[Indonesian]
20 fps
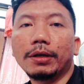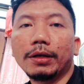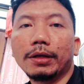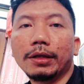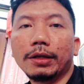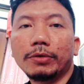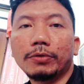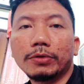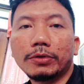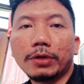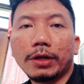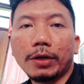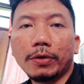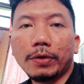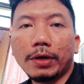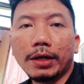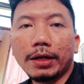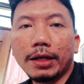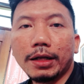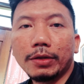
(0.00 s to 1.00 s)
itu
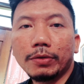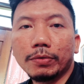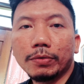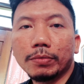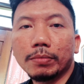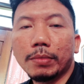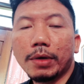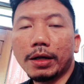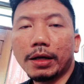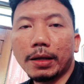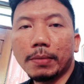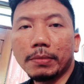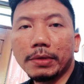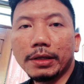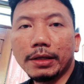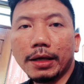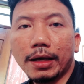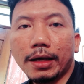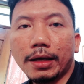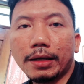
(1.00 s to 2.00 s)
selalu ada tuh balap
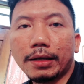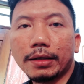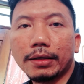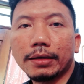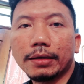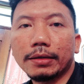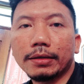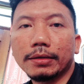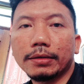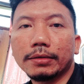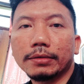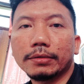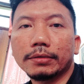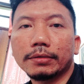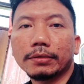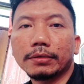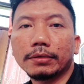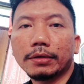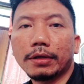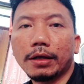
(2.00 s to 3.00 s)
liar
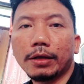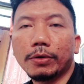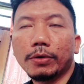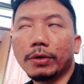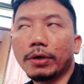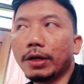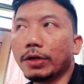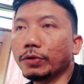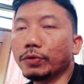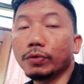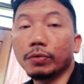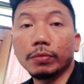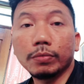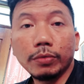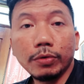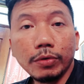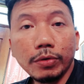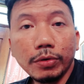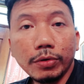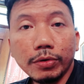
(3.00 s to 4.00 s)
kalau nggak
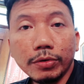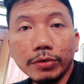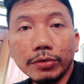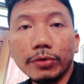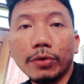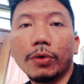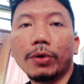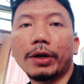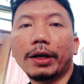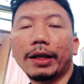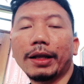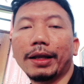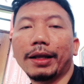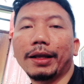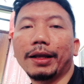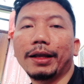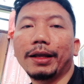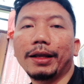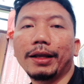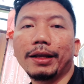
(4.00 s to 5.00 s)
subuh sore
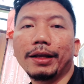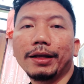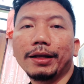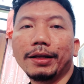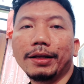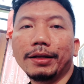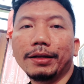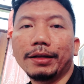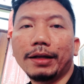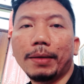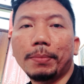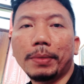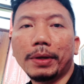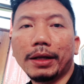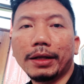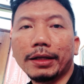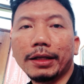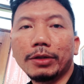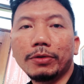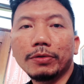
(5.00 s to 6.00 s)
nah
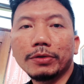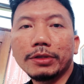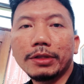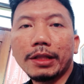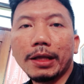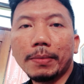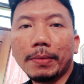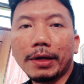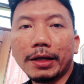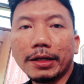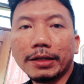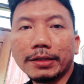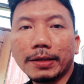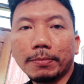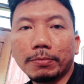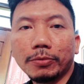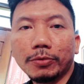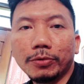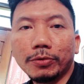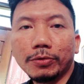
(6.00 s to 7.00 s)
apalagi tuh setiap hari
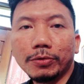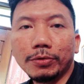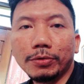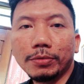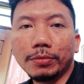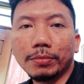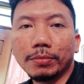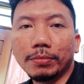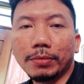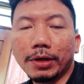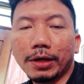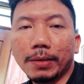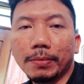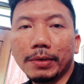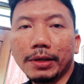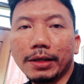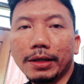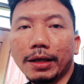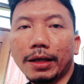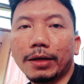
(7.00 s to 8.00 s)
Sabtu tuh balap
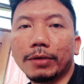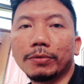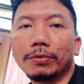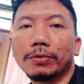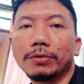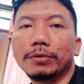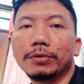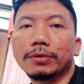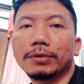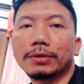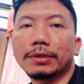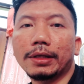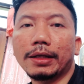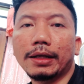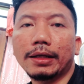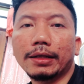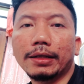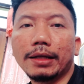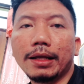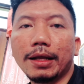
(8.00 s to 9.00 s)
liar tuh
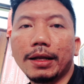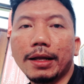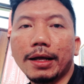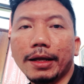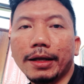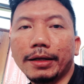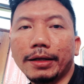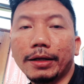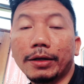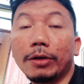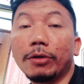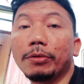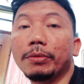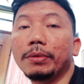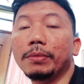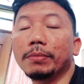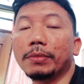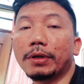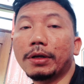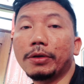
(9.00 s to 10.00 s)
sering diadain ya kalau
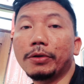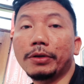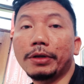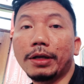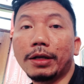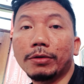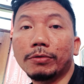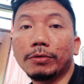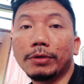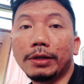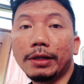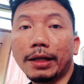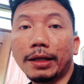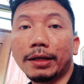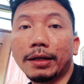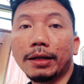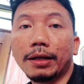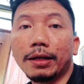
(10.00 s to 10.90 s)
kalau yang kulihat